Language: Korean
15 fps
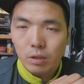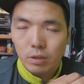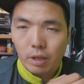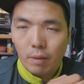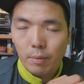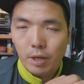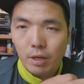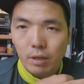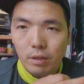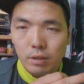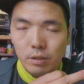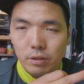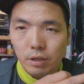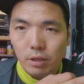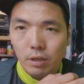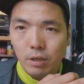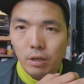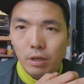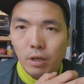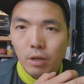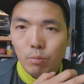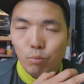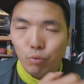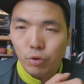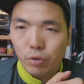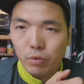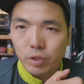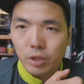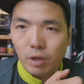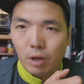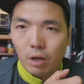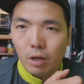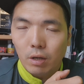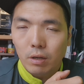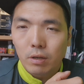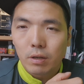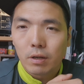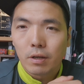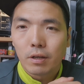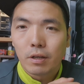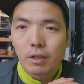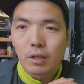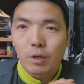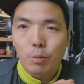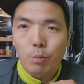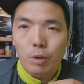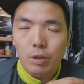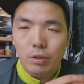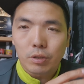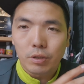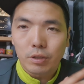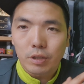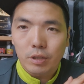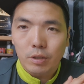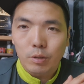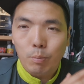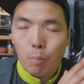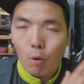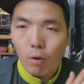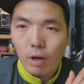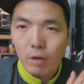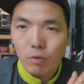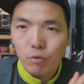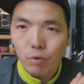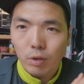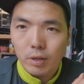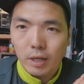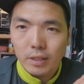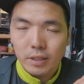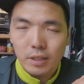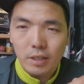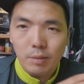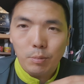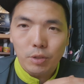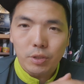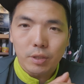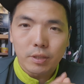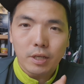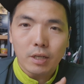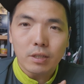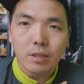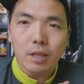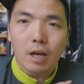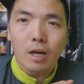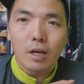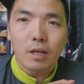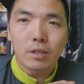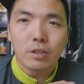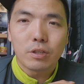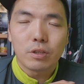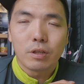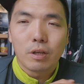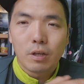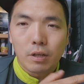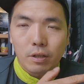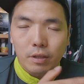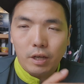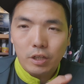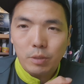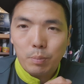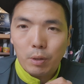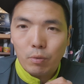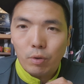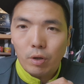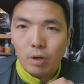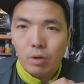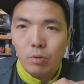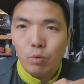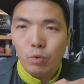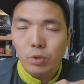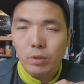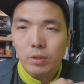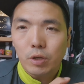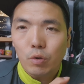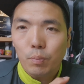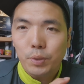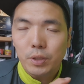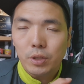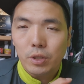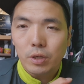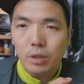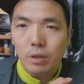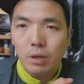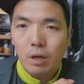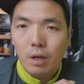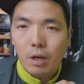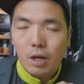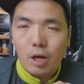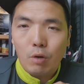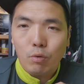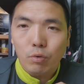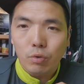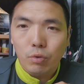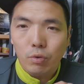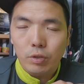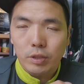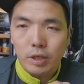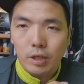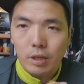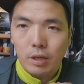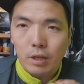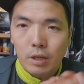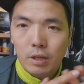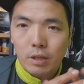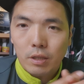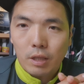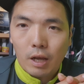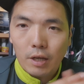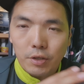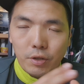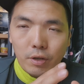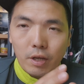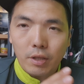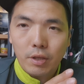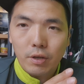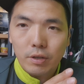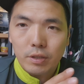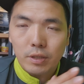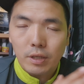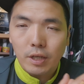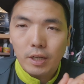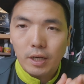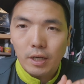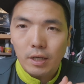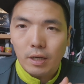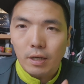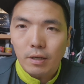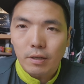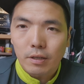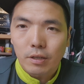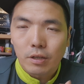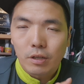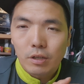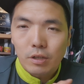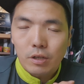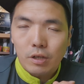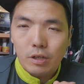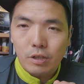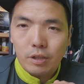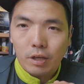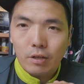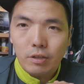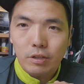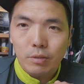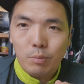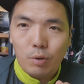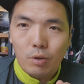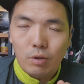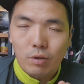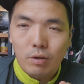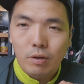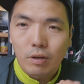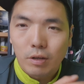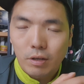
그 다음에 이제 무늬오징어 등 볼랑 루어까지 뭐 전 장르 다 하는 낚싯배고요. 고성 제로 피싱하고도 이제 다 연계되어 있으니까 일단은 뭐